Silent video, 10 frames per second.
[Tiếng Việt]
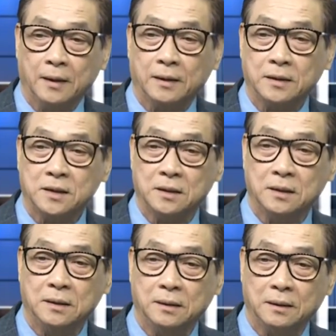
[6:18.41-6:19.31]
cái
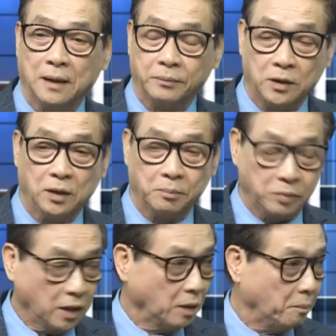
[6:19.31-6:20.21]
sự làm việc
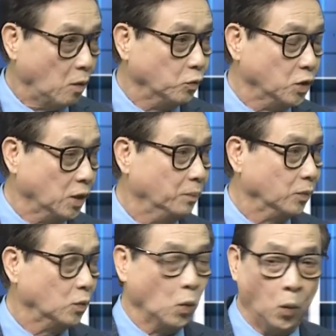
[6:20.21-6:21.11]
rất là mầu nhiệm
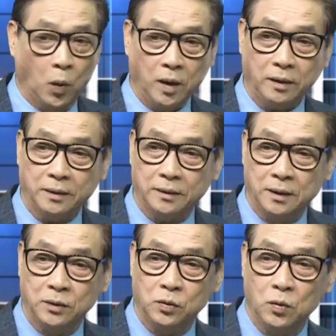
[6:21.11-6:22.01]
của
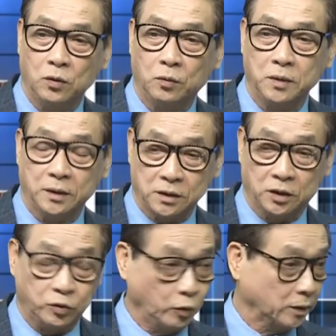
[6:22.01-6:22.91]
Thiên Chúa cũng như cái sự
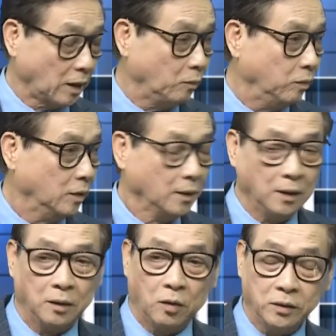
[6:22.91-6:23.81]
truyền thông
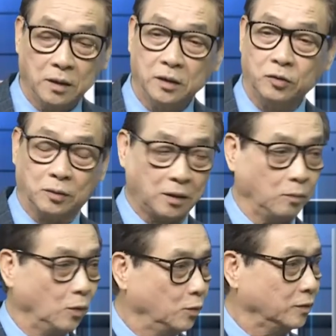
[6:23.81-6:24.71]
có những cái truyền
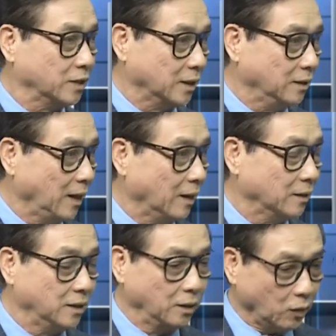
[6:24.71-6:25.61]
thông luôn sĩ giả,
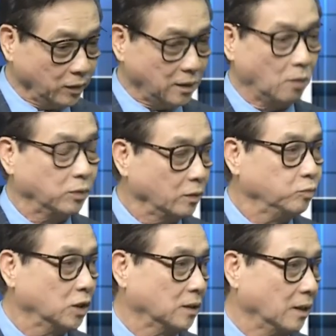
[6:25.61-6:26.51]
nói không có đúng
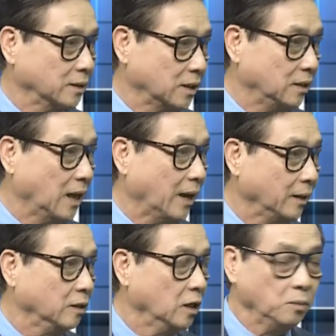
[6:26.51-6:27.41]
sự thật sĩ giả này
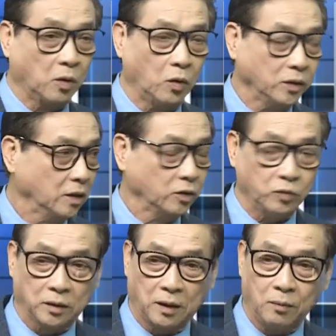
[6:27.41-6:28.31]
nhưng mà có những cái
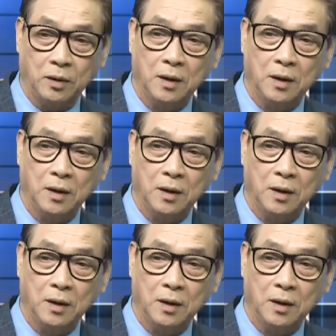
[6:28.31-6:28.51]
truyền thông